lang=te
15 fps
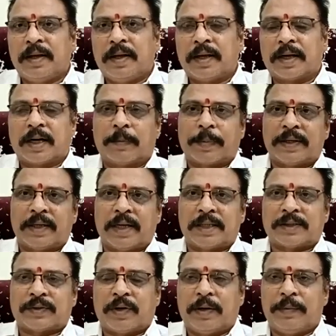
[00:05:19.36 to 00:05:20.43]
ఇక్కడ
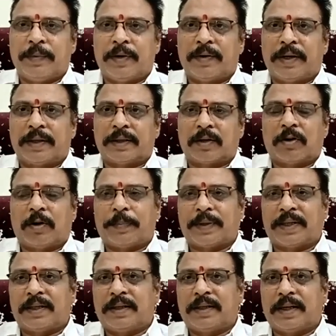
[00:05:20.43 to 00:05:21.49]
ప్రజాస్వామ్యం ఎంత
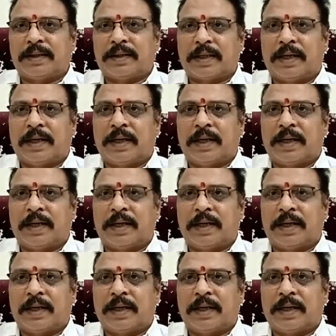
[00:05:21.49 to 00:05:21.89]
గొప్పదంటే ఎంత